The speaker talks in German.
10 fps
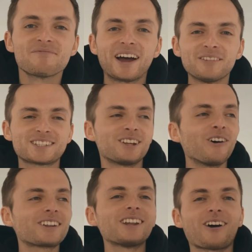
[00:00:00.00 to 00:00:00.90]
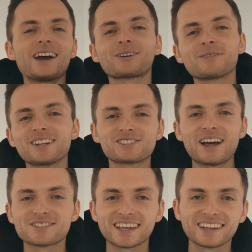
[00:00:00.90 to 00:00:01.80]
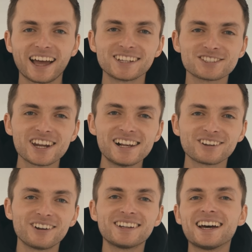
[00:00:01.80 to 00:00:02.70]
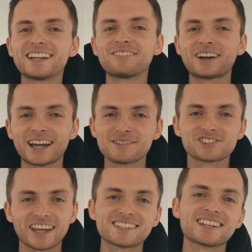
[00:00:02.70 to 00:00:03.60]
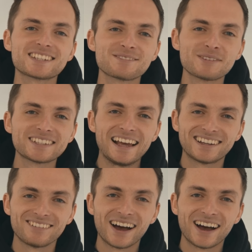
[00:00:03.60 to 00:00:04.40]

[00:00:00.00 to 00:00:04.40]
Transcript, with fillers: Wir haben jetzt dann unten auch einfach mit den Schlafsäcken reingechillt und äh, dann war kein Stress, dass es ein bisschen kälter